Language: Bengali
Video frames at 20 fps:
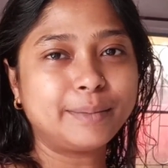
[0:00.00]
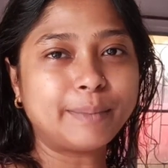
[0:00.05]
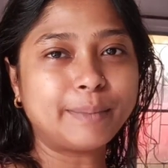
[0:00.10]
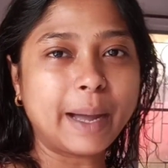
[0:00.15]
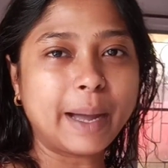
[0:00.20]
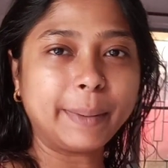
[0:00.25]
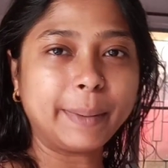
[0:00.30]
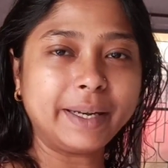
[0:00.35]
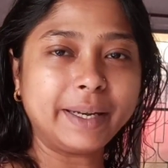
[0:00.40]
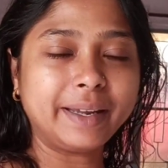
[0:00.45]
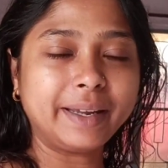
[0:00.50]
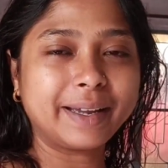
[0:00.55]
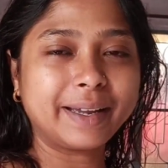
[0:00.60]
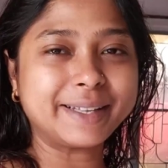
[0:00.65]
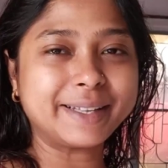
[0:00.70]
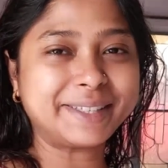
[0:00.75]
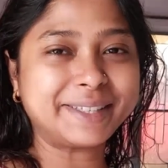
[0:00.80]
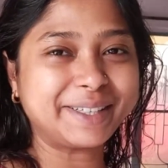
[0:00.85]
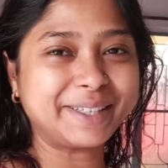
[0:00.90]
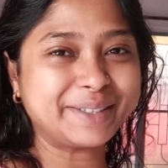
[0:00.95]
মা বেরিয়ে
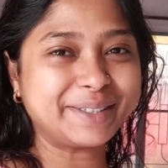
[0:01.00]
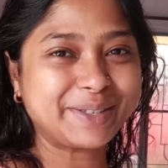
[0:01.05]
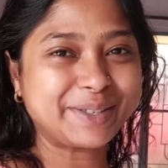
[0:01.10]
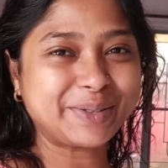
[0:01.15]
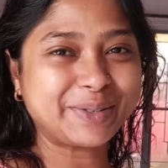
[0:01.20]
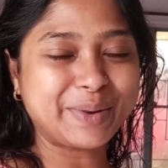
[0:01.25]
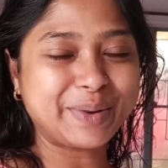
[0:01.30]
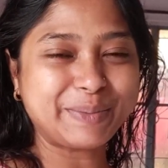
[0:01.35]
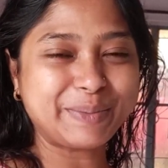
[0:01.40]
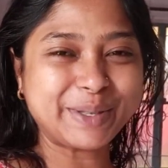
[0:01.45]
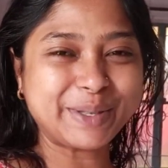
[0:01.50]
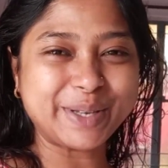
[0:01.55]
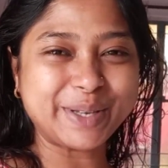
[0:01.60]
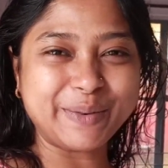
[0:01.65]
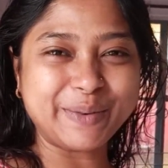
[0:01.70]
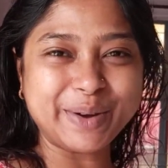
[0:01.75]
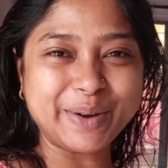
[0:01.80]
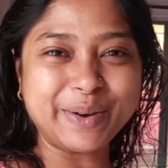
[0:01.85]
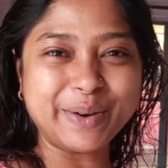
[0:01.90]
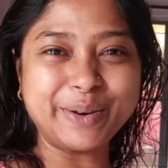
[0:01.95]
গেছে সো আমার
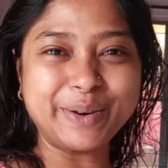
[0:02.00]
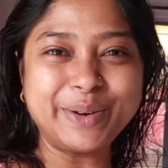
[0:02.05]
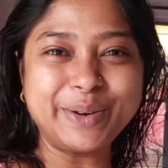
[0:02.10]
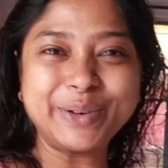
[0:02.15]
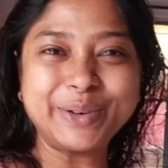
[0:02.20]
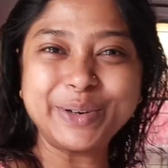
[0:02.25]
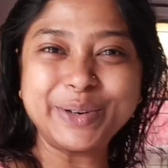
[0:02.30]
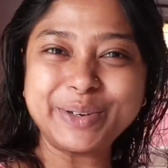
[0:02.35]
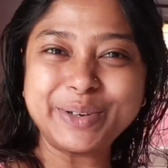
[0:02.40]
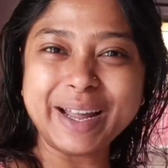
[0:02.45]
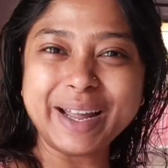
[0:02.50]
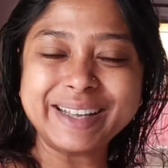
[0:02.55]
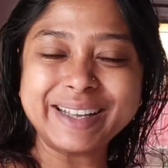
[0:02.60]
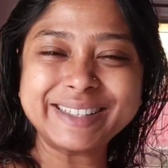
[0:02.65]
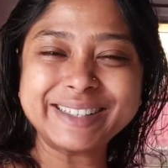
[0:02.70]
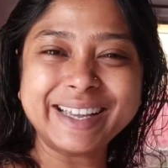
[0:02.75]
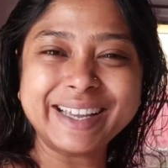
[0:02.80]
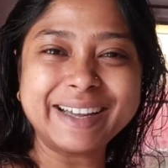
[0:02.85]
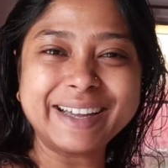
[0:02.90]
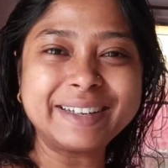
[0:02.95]
যাওয়া হলো না
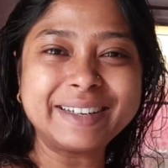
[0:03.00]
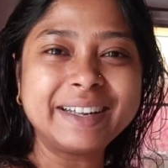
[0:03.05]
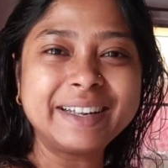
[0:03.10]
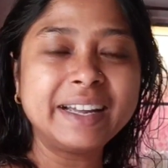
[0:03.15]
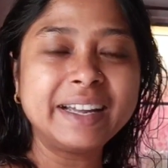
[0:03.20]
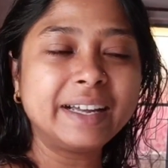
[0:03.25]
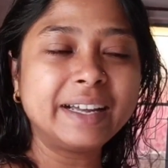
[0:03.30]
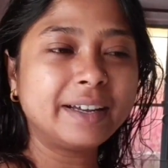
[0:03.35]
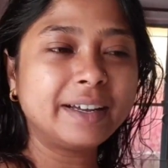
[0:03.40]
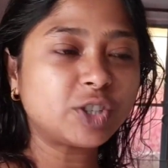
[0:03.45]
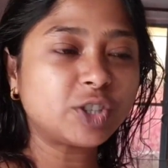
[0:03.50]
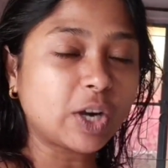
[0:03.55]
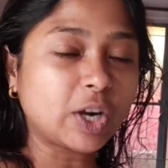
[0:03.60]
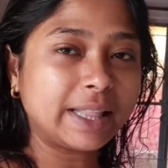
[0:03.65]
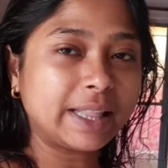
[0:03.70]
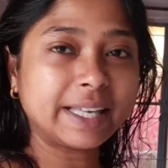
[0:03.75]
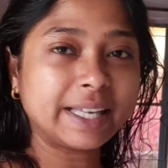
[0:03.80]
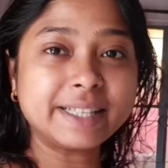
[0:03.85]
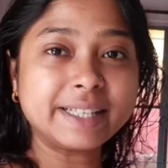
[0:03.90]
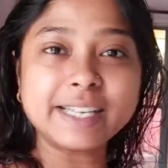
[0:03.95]
আজকে আর
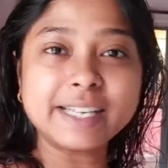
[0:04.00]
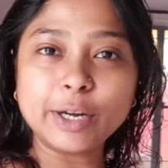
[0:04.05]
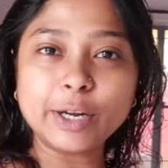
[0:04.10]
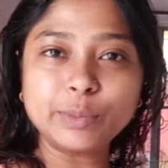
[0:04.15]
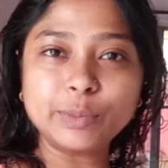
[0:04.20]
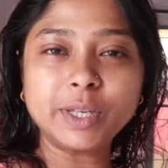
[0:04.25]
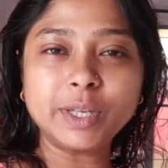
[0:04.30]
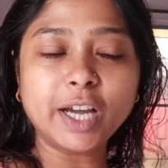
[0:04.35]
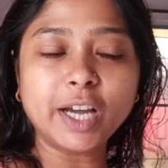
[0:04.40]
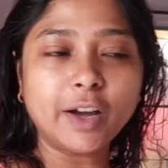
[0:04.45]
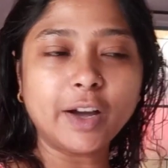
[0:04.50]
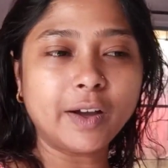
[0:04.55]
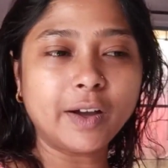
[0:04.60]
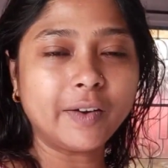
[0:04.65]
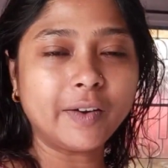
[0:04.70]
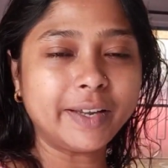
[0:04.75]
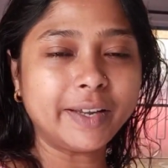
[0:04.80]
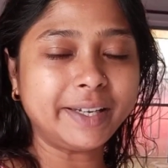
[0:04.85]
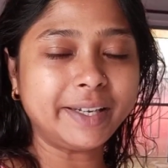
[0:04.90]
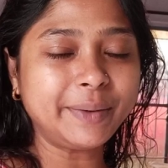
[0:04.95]
সকাল থেকে চা অবধি
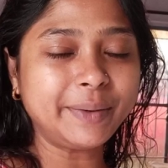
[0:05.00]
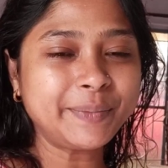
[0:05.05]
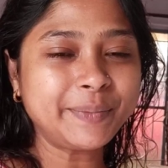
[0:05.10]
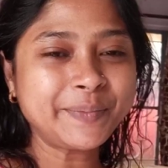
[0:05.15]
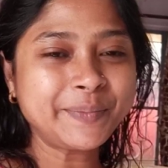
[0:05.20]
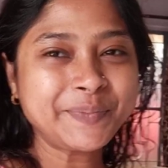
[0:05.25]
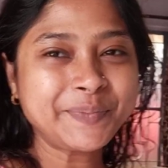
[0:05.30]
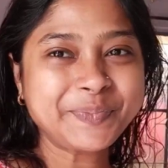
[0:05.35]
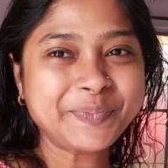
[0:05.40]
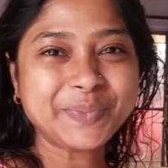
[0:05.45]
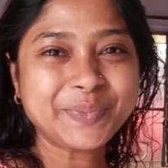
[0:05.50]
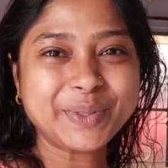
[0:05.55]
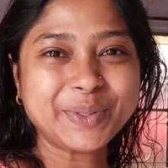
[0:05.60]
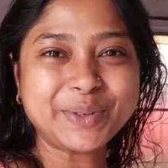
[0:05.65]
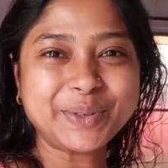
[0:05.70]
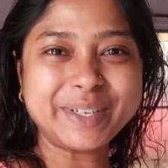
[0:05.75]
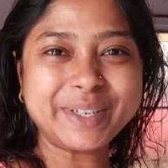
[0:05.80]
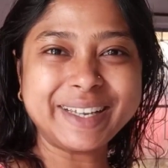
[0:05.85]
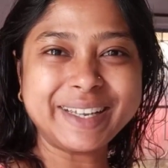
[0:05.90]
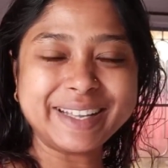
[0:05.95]
খাওয়া হয়নি
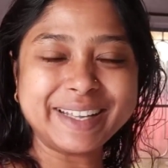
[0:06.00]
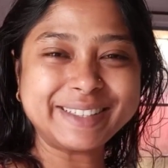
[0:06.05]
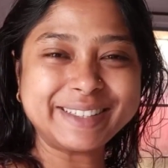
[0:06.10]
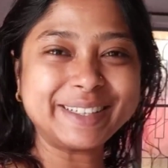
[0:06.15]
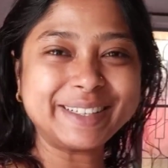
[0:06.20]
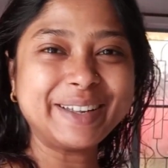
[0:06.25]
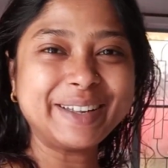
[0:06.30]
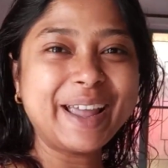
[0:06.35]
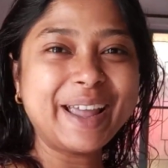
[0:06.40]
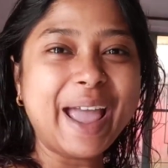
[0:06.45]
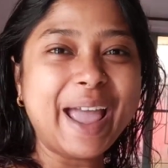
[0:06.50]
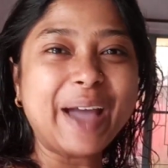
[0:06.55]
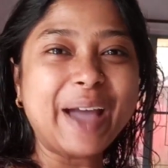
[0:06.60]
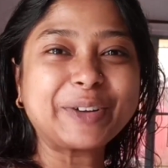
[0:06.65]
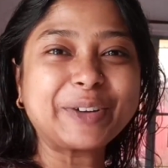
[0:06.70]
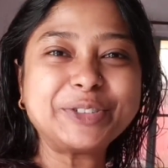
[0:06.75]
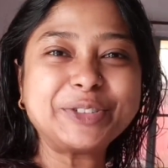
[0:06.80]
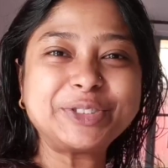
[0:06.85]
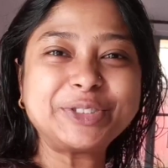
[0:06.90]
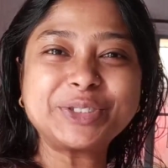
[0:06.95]
তো ঠিক আছে
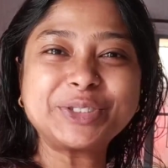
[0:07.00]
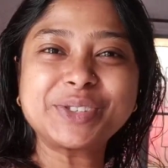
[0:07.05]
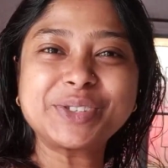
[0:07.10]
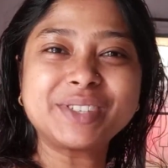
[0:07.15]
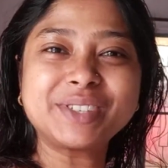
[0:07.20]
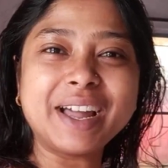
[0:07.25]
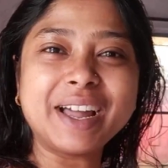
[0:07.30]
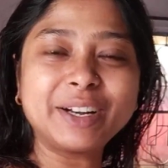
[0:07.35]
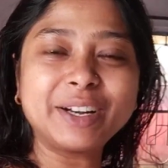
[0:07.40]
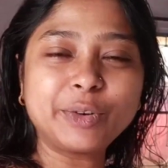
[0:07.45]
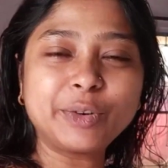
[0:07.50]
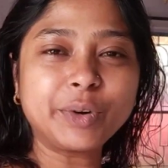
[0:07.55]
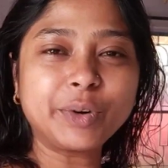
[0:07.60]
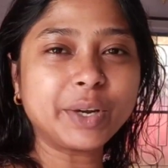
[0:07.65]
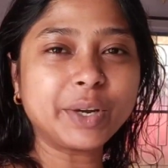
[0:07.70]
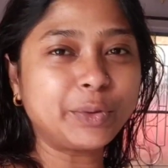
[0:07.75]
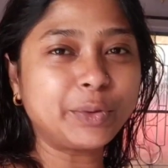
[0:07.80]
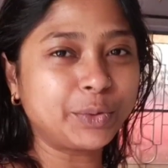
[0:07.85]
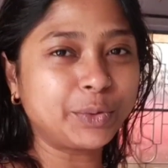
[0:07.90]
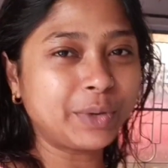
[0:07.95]
এখন তো স্নান
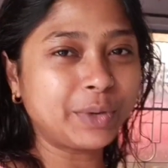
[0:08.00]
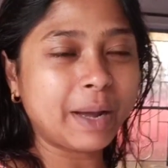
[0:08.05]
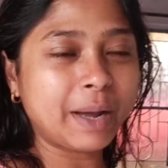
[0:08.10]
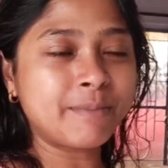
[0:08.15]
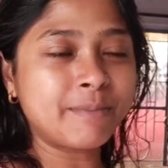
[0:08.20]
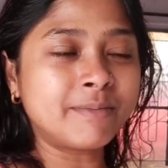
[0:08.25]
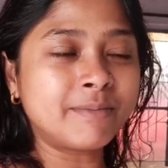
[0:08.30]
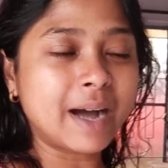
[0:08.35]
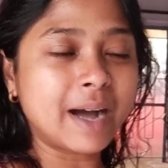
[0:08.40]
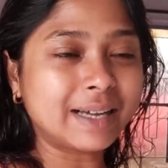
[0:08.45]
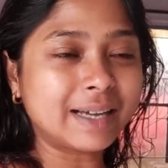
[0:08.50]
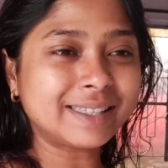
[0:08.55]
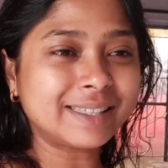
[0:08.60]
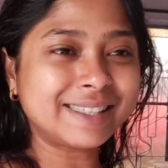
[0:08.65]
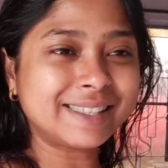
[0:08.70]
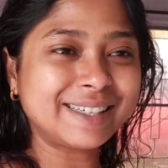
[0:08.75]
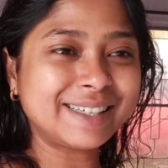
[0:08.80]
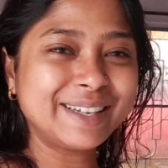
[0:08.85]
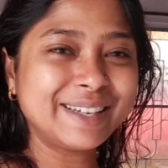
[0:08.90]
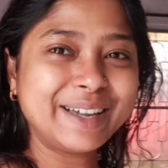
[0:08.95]
করে গুরু নাম
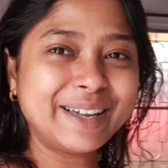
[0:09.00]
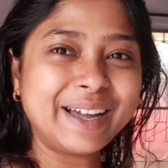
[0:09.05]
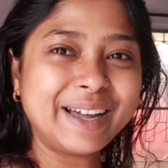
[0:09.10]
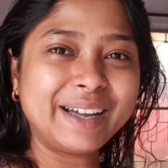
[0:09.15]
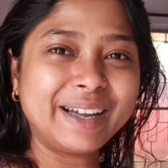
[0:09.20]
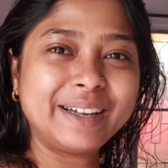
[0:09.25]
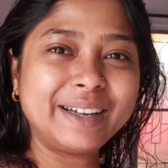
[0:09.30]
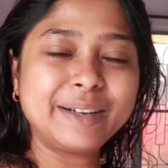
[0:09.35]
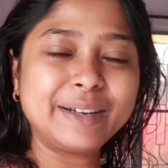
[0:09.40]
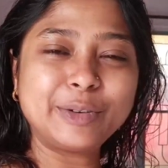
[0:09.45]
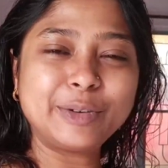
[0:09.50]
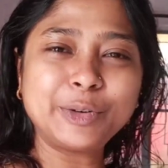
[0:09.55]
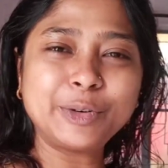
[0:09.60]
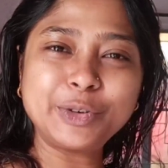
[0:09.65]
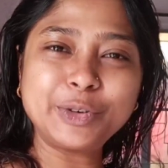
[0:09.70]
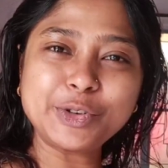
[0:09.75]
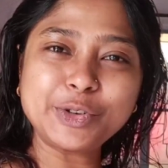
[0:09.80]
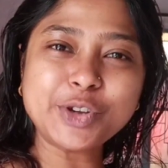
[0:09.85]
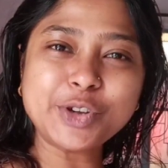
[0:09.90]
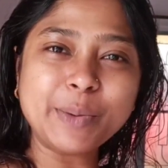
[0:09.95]
মাস্ট
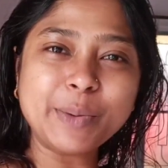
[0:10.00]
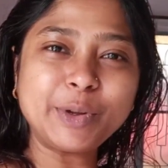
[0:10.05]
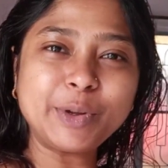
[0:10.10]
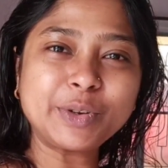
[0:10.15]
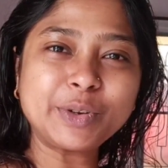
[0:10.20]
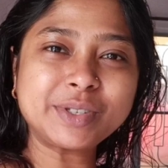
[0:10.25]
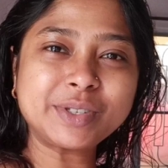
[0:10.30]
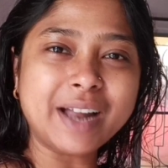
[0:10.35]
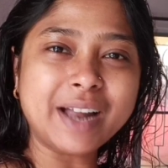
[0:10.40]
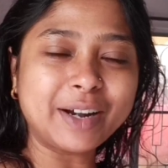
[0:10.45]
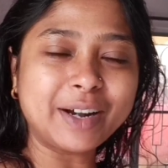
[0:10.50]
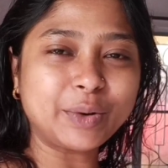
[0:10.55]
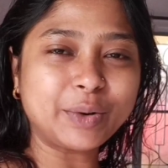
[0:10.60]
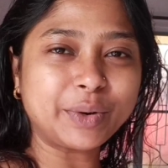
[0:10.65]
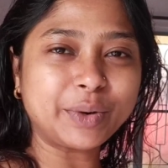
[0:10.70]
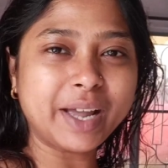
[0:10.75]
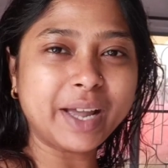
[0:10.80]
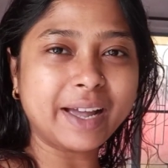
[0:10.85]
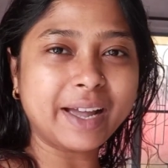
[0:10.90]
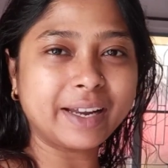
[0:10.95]
অন্য সময়ও স্নান
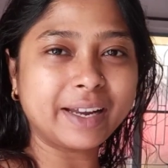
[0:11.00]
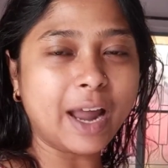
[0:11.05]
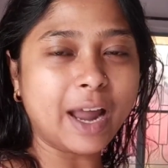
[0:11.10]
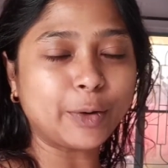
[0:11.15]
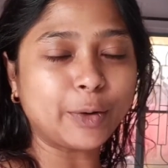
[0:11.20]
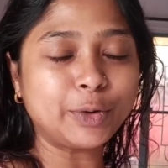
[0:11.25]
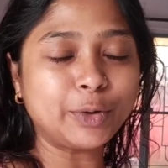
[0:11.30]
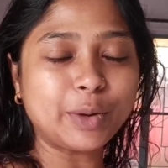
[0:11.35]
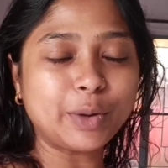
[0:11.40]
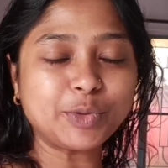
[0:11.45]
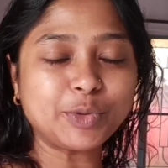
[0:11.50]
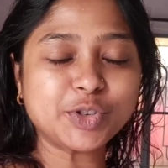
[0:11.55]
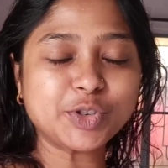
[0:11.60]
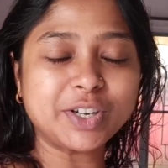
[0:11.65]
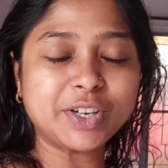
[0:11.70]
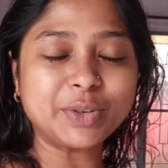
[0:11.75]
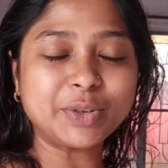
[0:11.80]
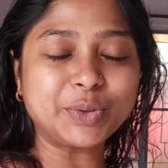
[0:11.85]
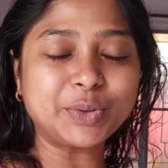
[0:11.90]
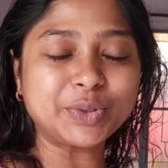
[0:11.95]
করে আগে ঠাকুর
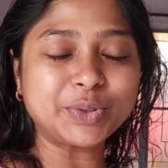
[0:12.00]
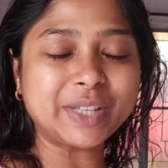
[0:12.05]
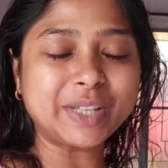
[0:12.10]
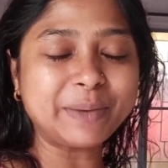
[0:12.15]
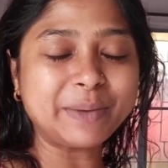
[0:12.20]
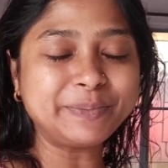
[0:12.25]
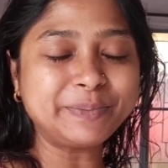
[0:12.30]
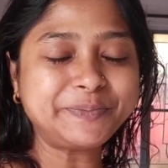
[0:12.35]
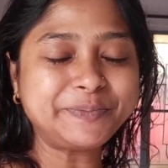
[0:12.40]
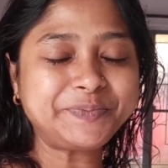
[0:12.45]
নমস্কার করতাম